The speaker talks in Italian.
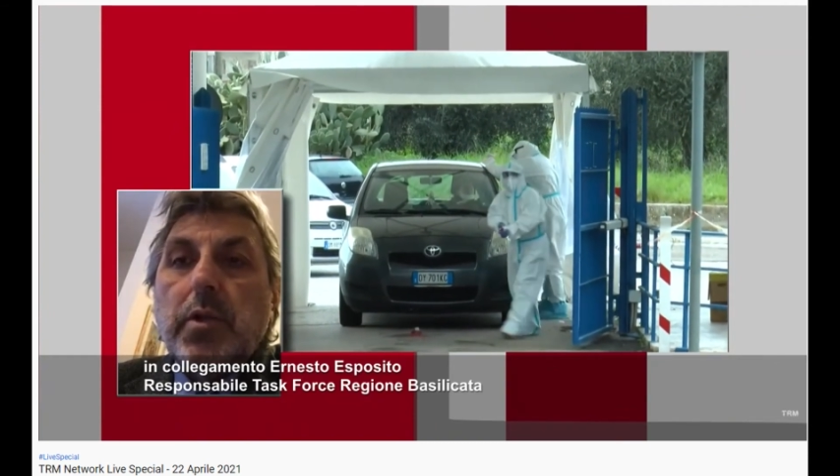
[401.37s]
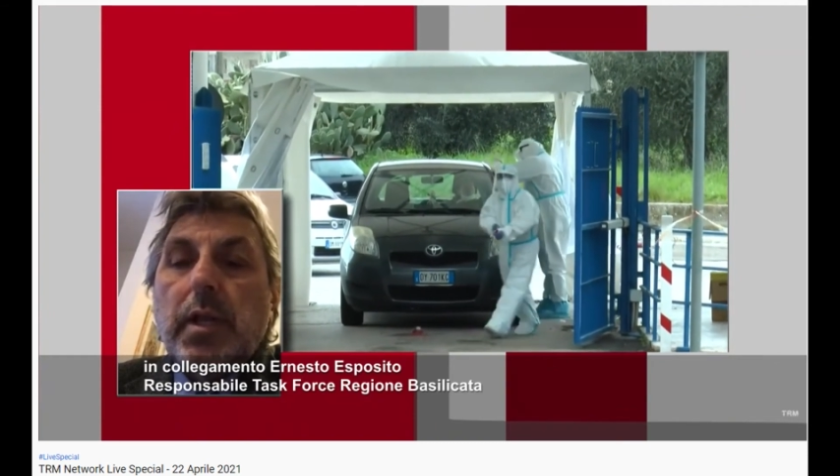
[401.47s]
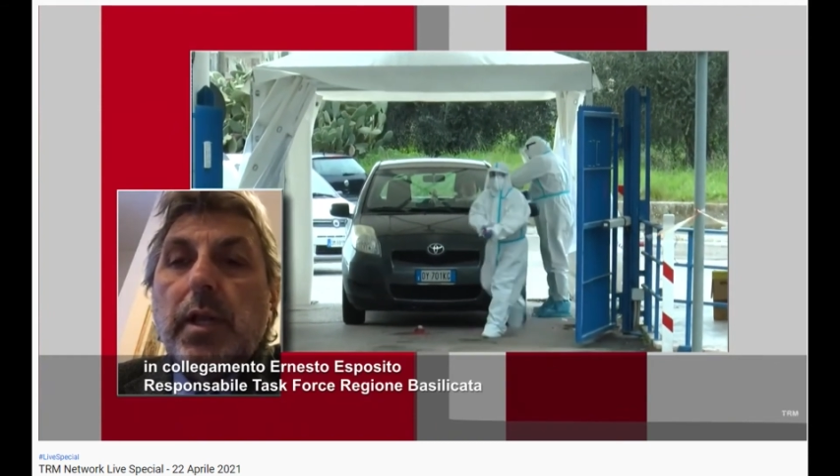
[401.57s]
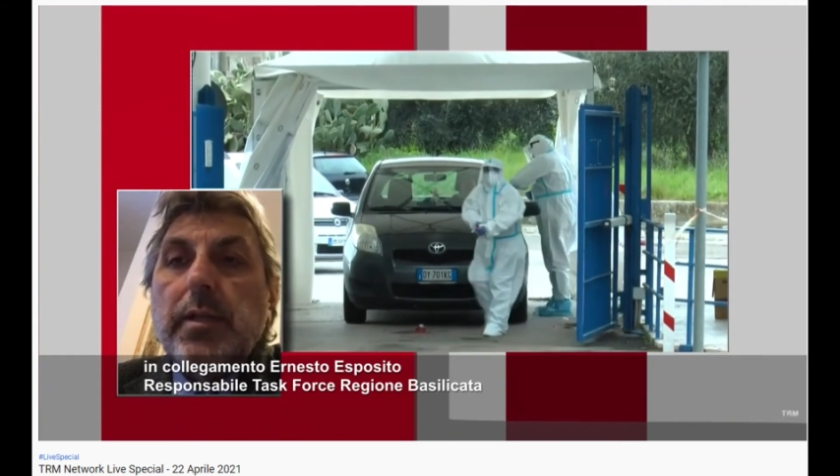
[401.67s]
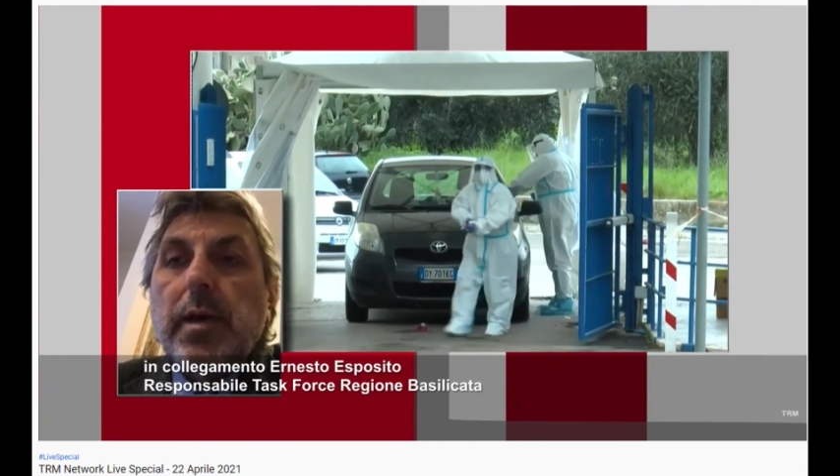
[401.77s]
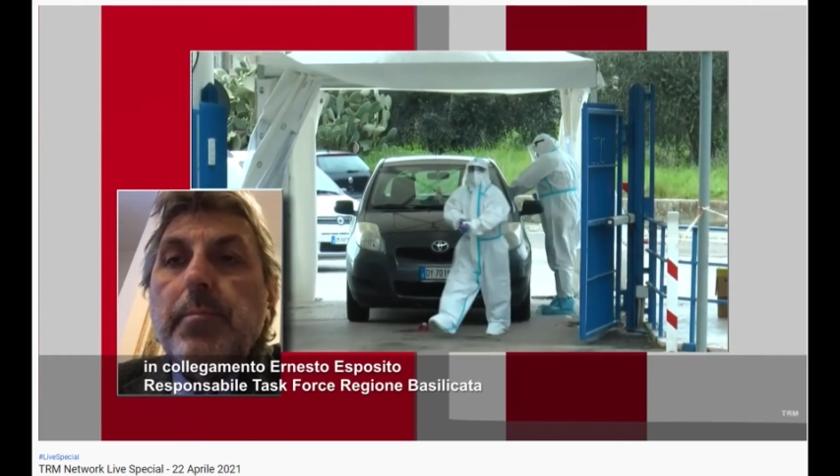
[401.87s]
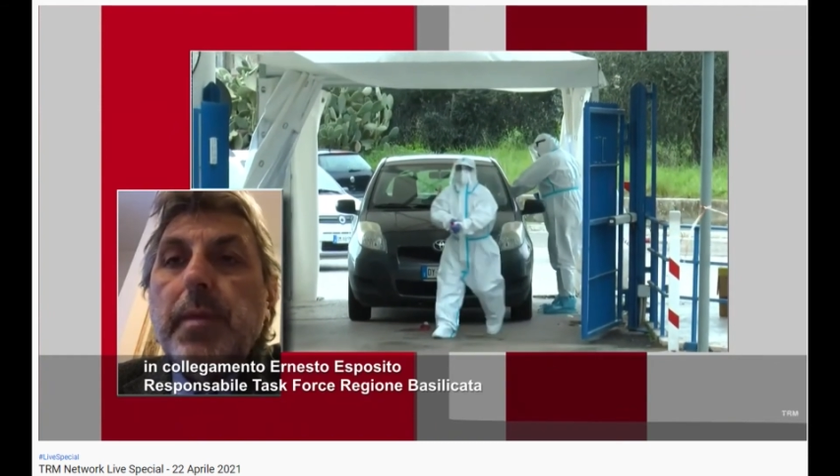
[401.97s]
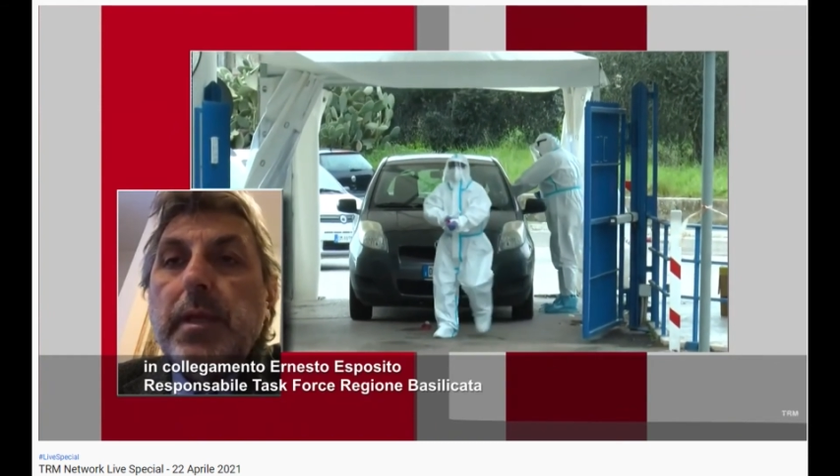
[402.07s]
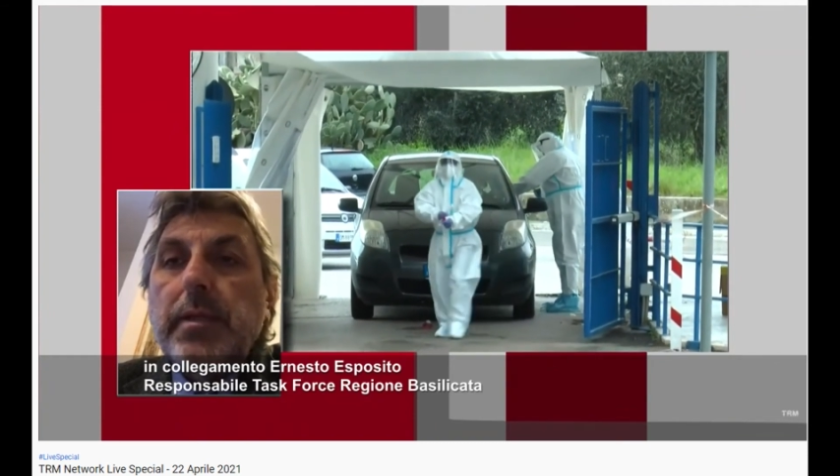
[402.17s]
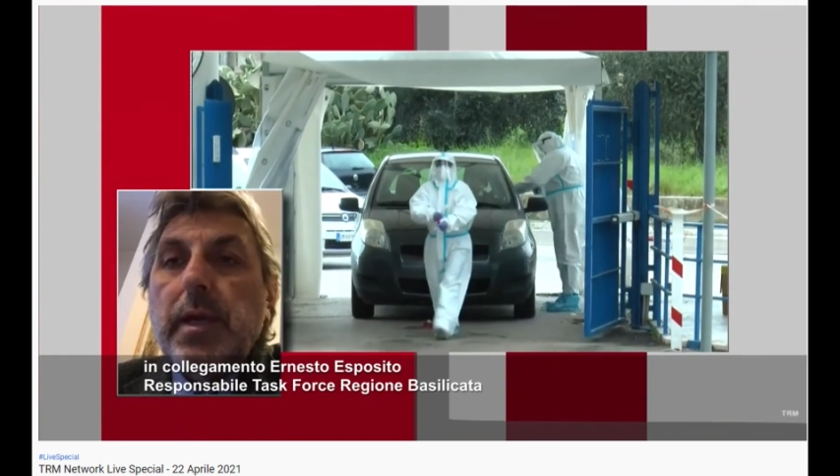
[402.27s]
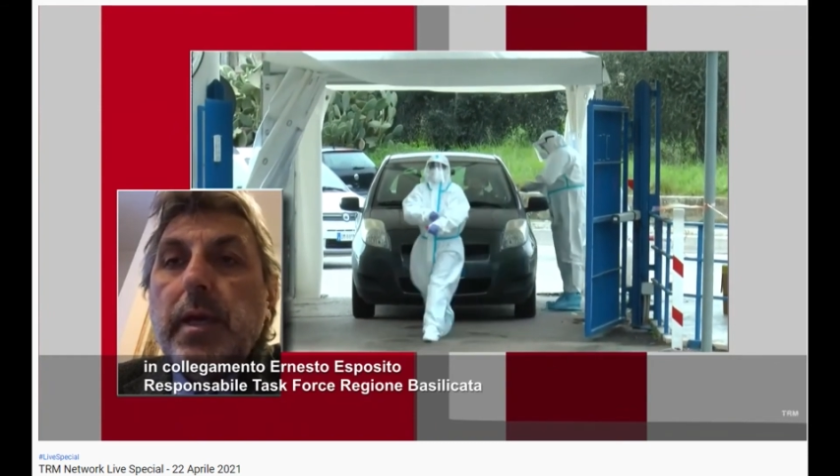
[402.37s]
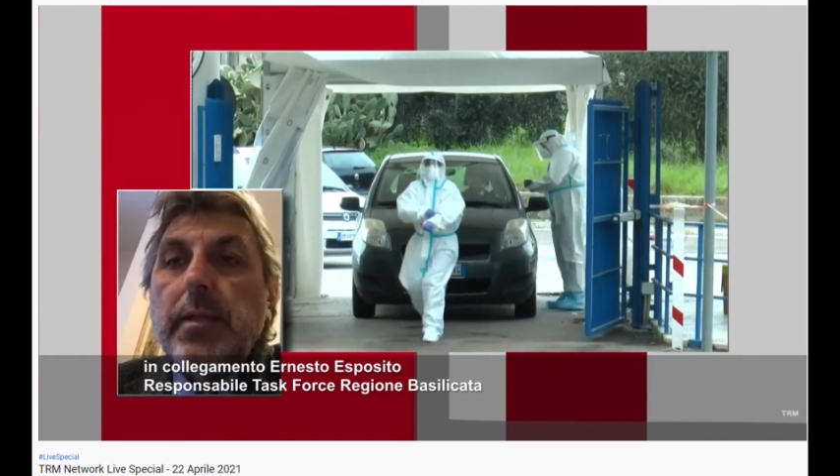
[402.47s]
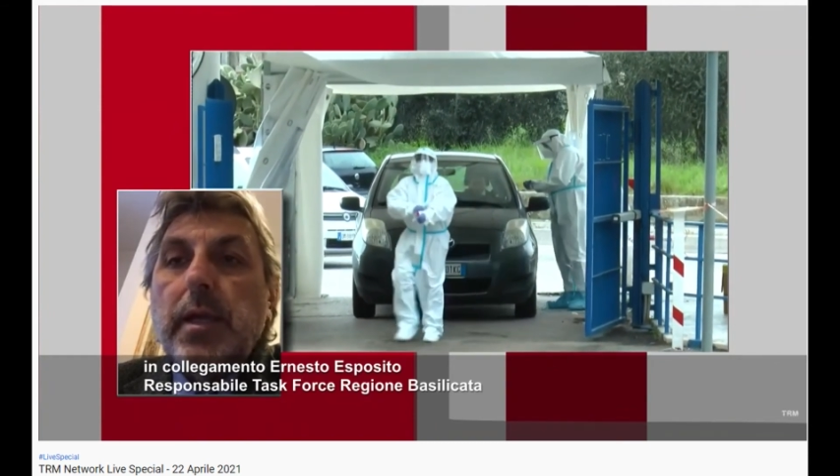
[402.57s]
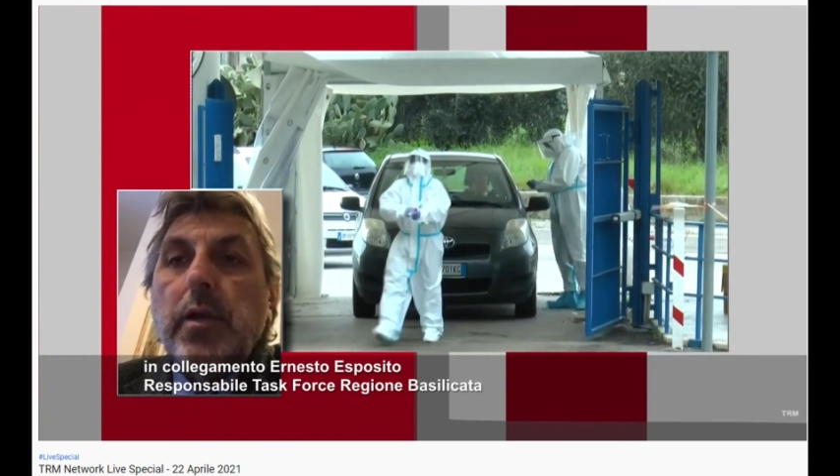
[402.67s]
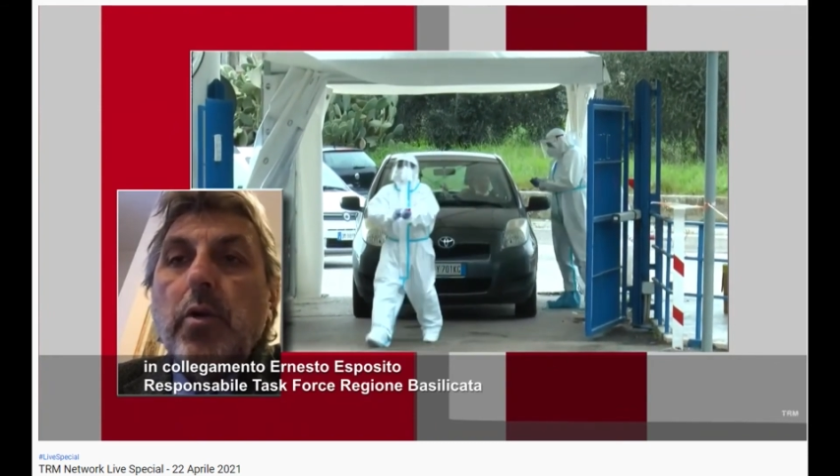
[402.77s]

dell'età media dei